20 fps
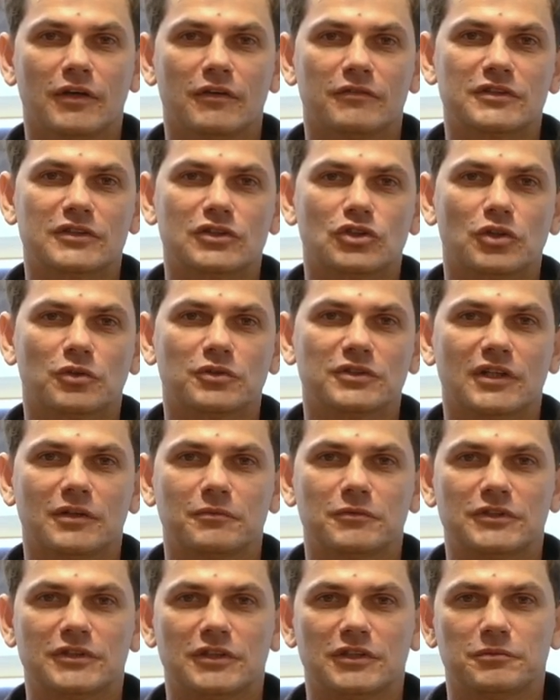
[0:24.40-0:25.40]

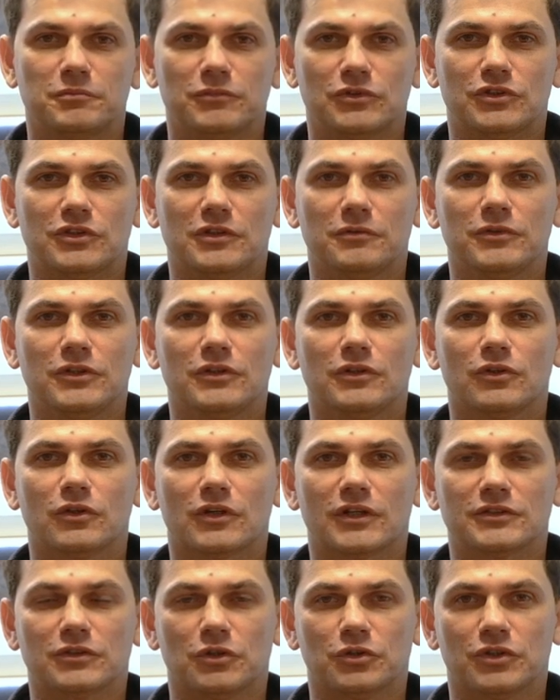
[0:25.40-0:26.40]
wstrząsami sejsmicznymi
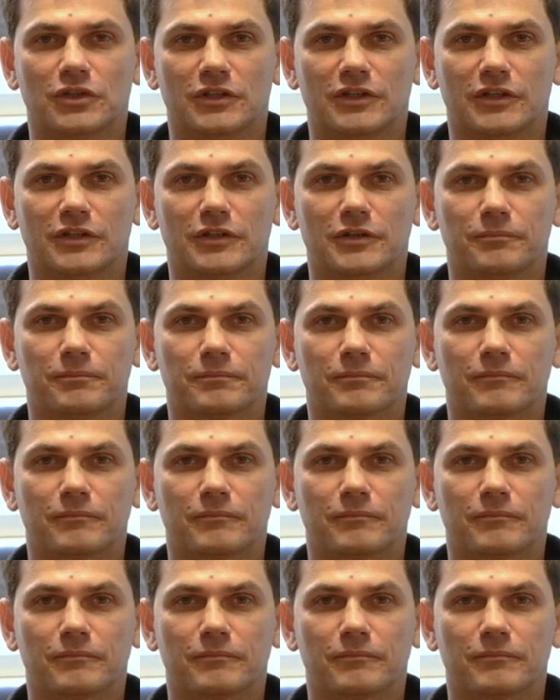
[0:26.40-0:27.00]
oraz osiadaniem.